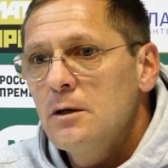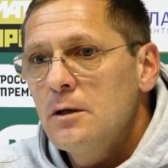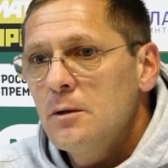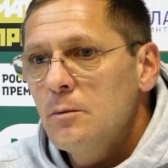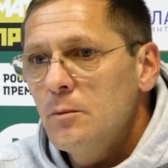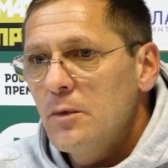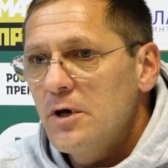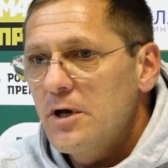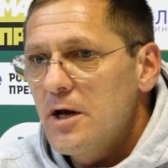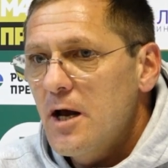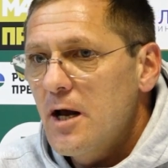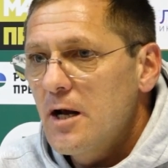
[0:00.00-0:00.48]

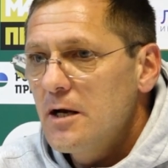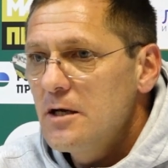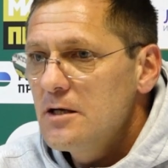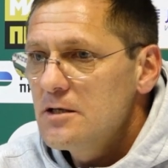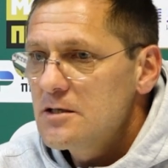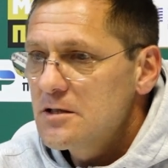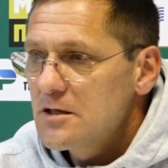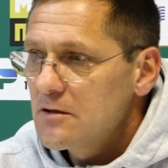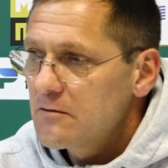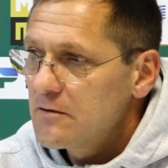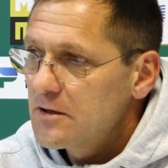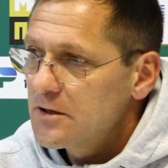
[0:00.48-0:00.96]
Мы
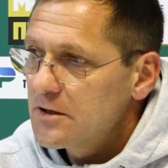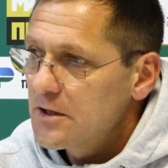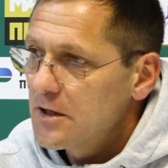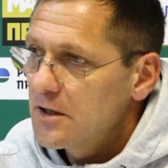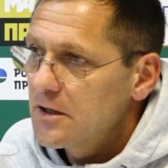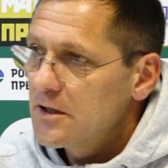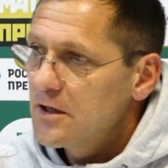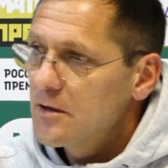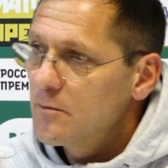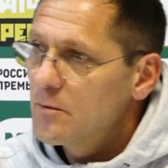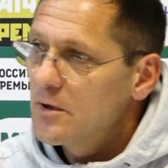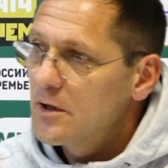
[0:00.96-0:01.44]
реалисты, в этой
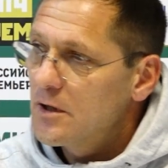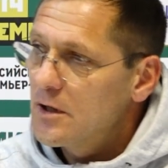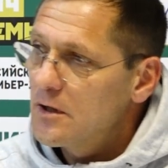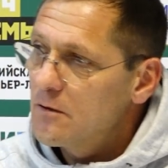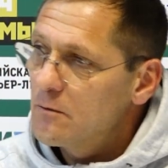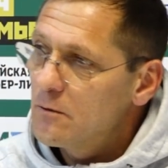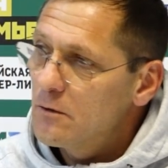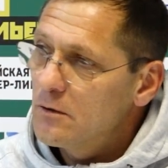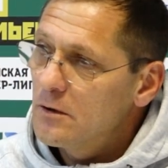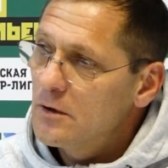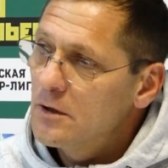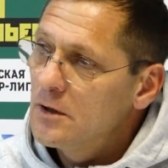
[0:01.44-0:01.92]
игре было
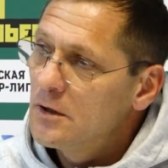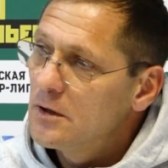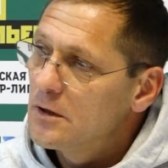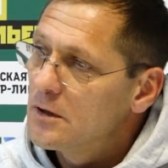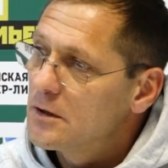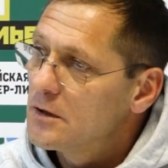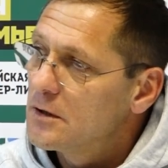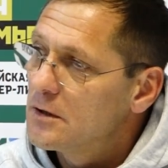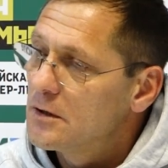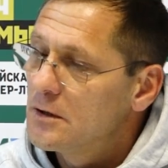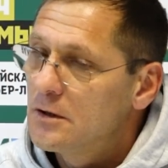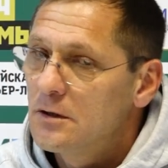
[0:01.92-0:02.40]
его
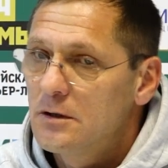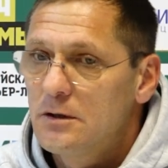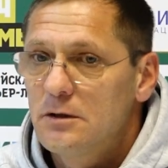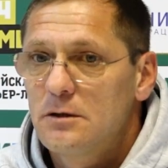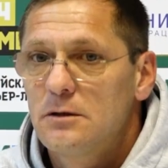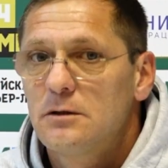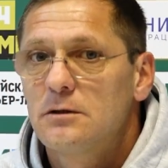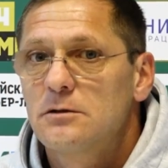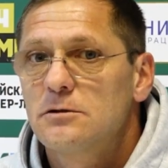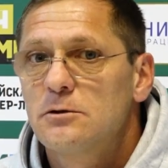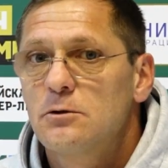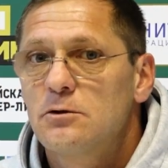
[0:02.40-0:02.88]
э,
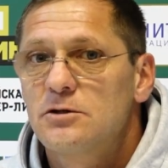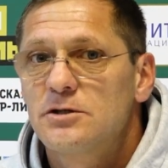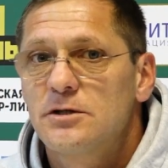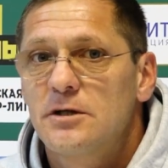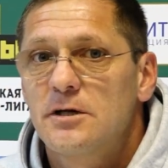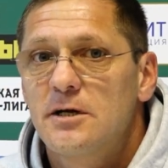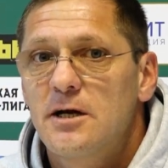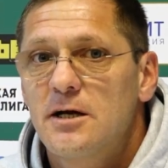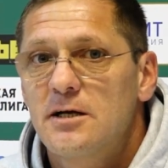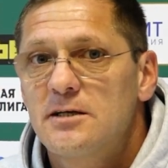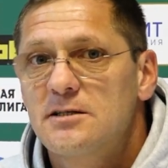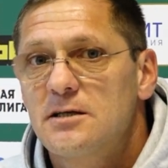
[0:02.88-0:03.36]

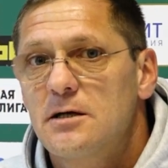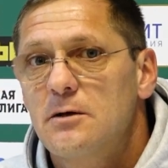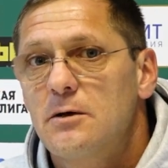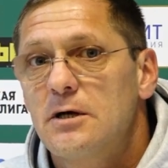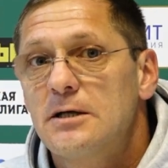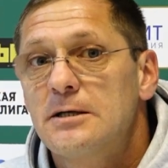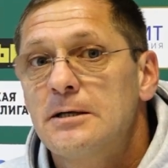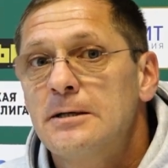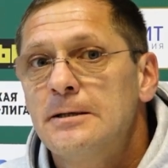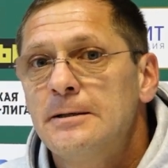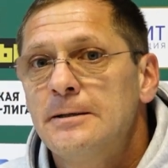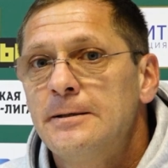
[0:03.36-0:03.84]
сложно
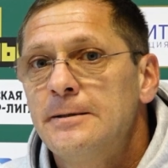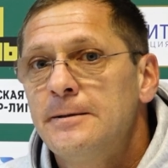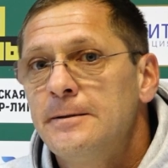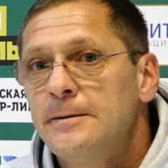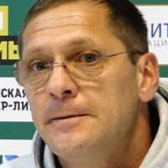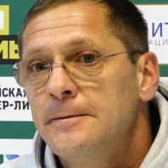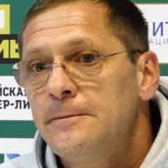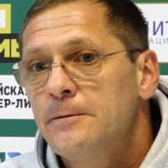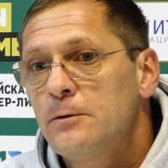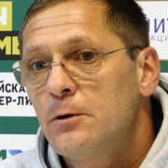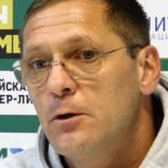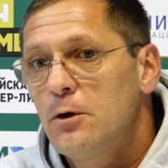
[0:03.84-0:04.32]
реализовать.
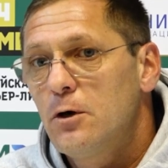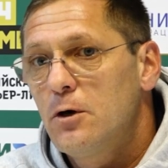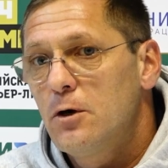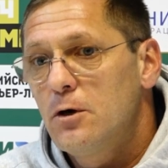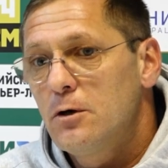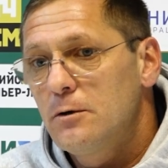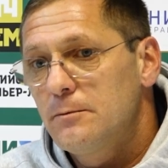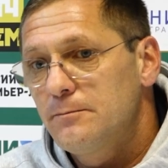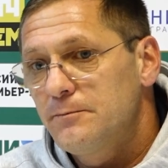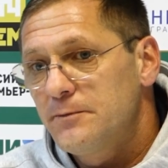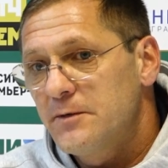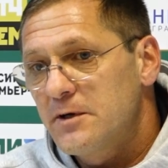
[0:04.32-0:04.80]

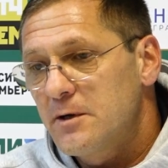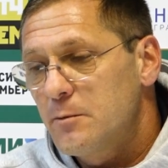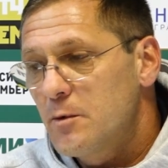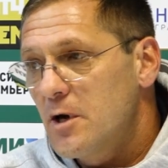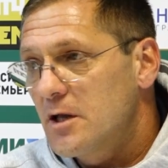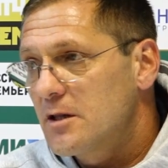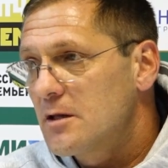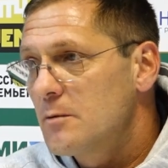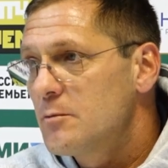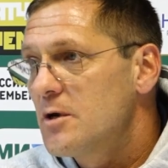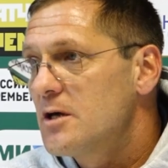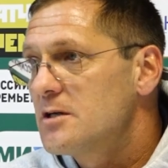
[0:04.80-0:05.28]
Но
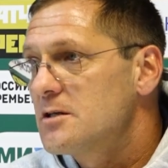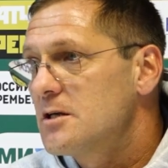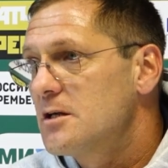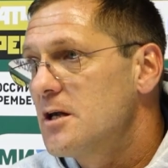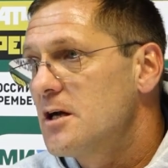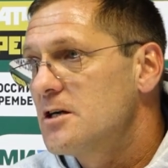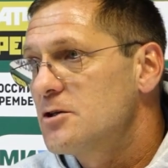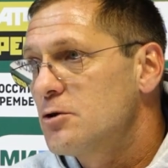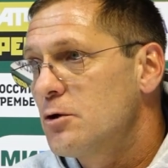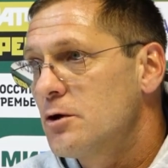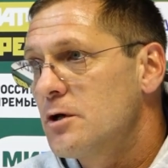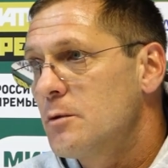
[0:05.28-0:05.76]
ребятам я
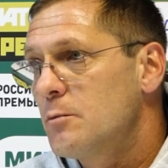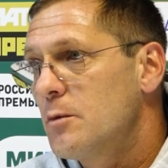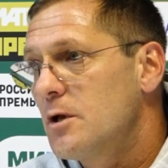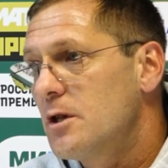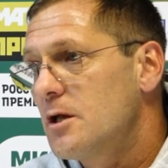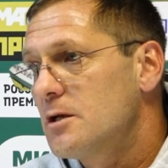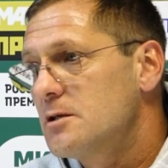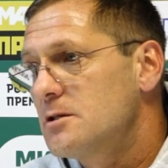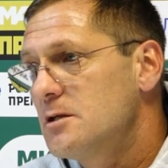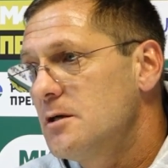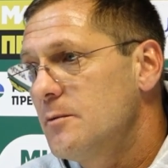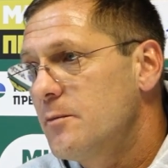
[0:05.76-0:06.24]
сказал, что они
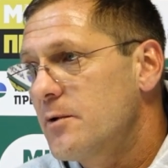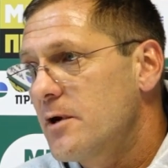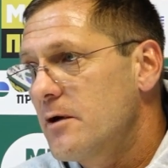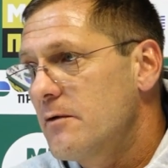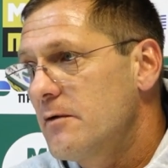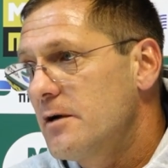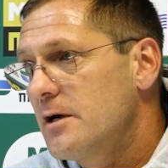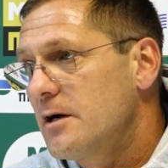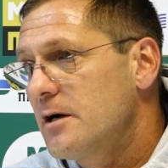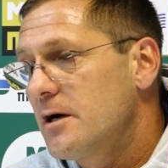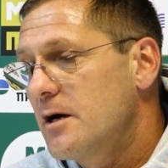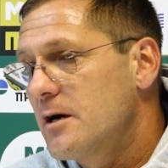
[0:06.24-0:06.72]
молодцы,
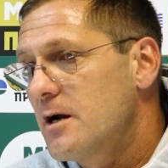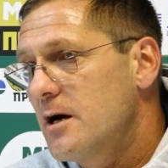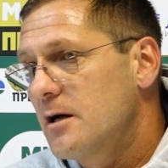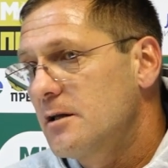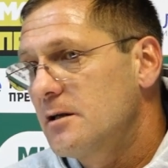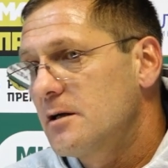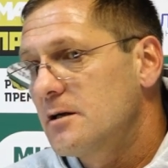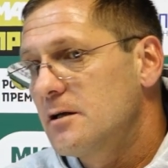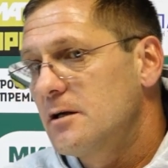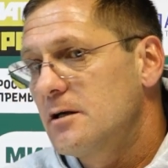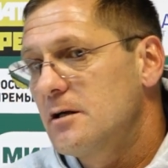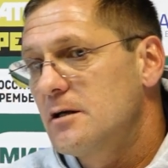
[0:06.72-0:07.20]
проявили
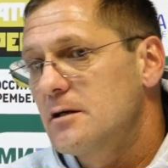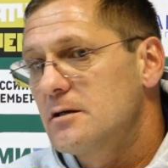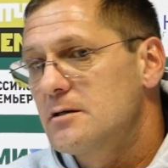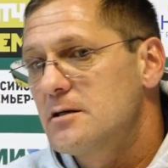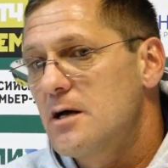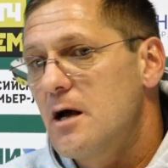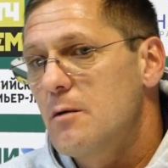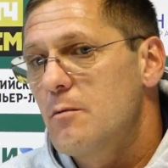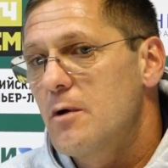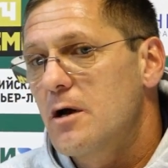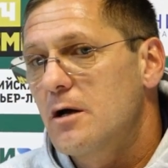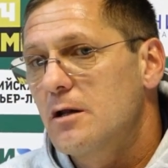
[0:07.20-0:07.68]
характер. И
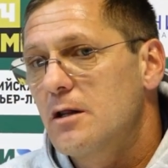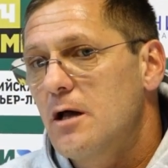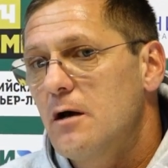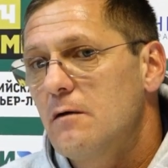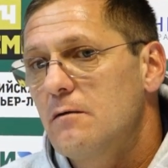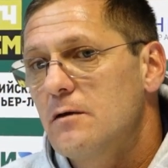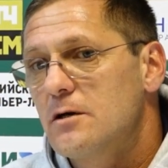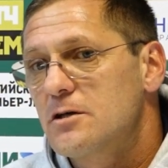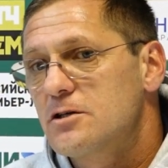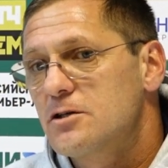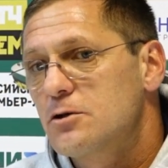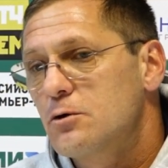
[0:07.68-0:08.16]
самое
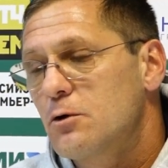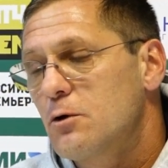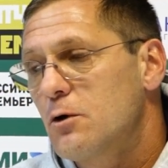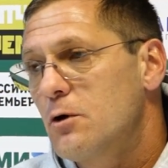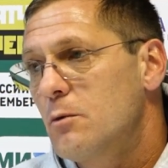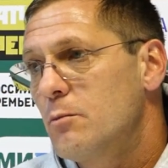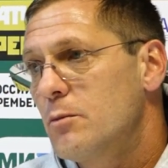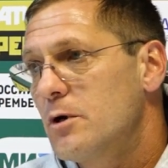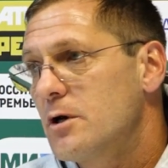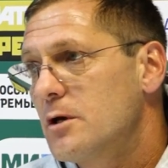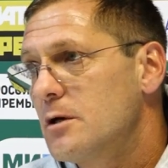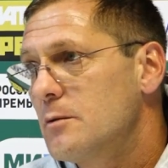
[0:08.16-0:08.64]
главное,
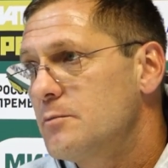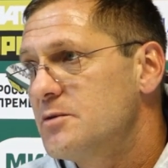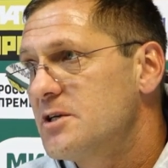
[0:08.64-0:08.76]
что мы